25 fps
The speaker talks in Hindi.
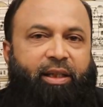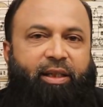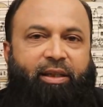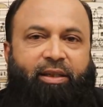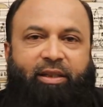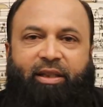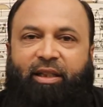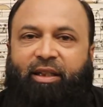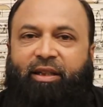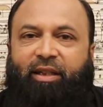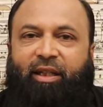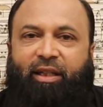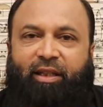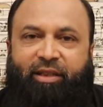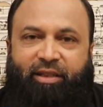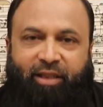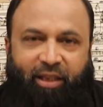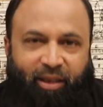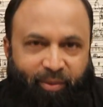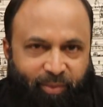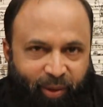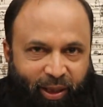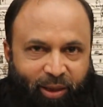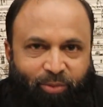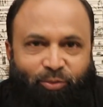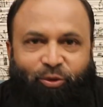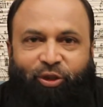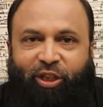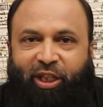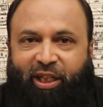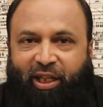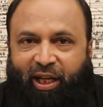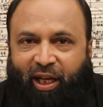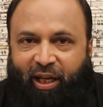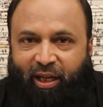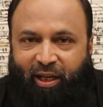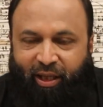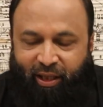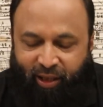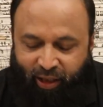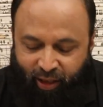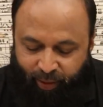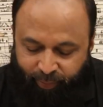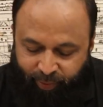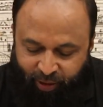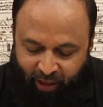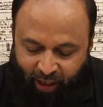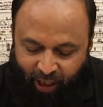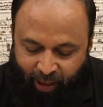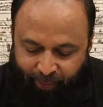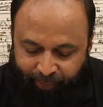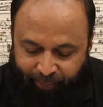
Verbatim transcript: इसके अंदर अच्छी बात मुझे क्या लग रही है पता